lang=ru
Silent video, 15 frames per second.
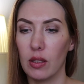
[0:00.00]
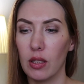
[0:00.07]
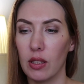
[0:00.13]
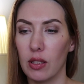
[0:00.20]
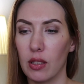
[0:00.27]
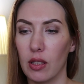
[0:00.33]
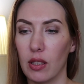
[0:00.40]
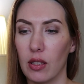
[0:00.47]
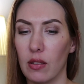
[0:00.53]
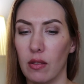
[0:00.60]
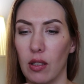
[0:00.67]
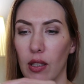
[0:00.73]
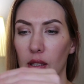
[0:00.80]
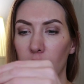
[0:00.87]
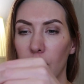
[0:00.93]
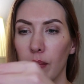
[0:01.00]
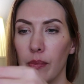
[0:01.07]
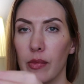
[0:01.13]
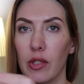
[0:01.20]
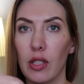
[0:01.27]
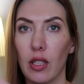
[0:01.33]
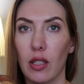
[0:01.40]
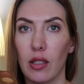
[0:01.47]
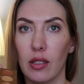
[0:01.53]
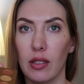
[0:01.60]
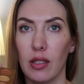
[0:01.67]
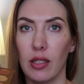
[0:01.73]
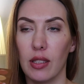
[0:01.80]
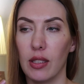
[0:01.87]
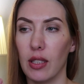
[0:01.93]
Здесь она открывается. Зеркала
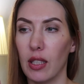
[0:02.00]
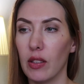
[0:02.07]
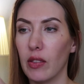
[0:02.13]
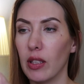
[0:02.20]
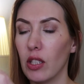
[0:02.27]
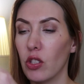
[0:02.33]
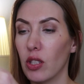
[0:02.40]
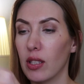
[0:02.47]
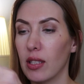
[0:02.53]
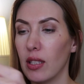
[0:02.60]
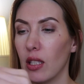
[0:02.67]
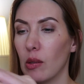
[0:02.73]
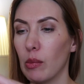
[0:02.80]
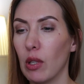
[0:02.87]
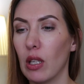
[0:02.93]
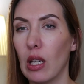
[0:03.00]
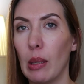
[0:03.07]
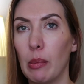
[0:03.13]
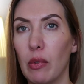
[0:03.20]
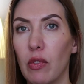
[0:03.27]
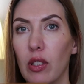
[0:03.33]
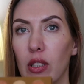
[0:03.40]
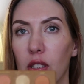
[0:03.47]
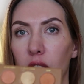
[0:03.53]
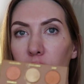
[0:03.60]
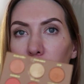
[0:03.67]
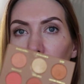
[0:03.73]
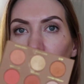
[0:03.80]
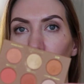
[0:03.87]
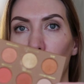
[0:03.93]
здесь нет, в отличие от Sleek Makeup. выглядит
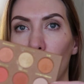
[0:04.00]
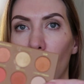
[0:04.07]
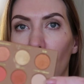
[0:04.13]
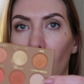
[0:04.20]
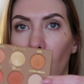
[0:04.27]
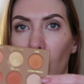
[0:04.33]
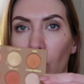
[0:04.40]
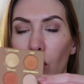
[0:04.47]
тени вот так.